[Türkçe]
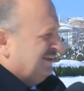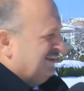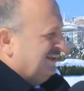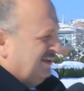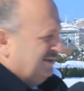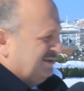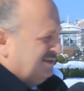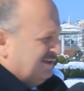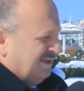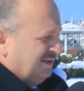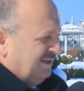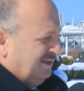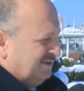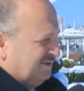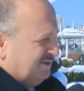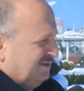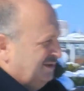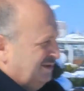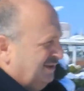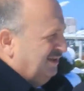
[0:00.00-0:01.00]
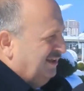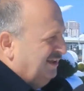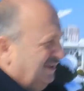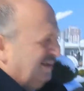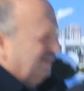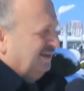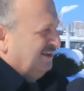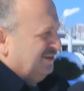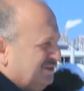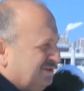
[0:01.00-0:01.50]
gerçekleşti.
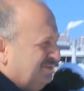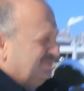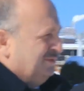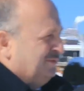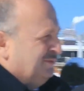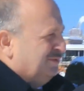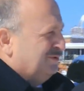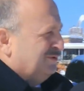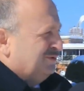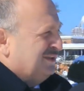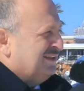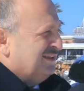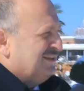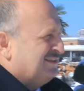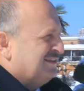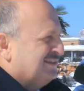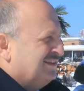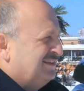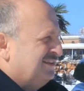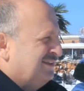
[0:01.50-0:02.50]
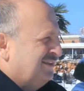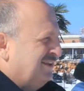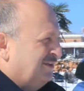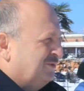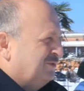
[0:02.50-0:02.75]
Şimdi bunu da sıkıntıya